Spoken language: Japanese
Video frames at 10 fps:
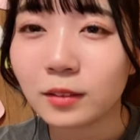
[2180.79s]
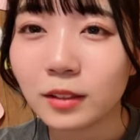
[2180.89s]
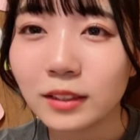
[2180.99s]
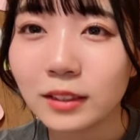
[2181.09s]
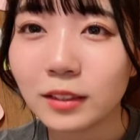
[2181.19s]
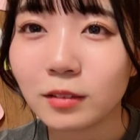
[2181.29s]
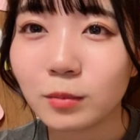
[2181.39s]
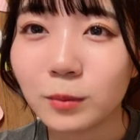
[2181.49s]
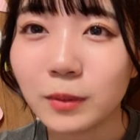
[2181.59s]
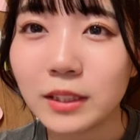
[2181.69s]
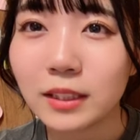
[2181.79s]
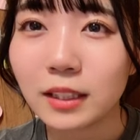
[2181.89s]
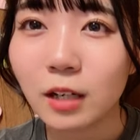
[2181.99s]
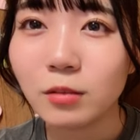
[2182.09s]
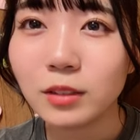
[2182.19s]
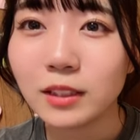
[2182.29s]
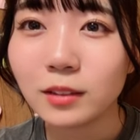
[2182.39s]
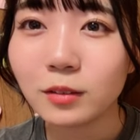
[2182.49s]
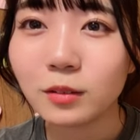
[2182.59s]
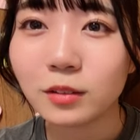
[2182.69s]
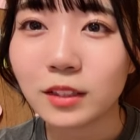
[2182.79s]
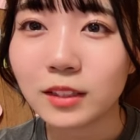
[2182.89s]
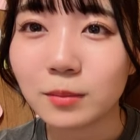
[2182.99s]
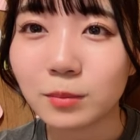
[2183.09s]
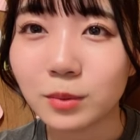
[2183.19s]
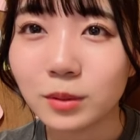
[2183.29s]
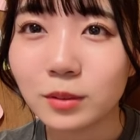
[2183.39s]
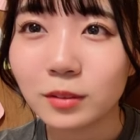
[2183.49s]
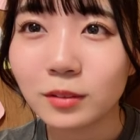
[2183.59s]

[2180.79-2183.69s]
長坂はもうマジで顔につくので全部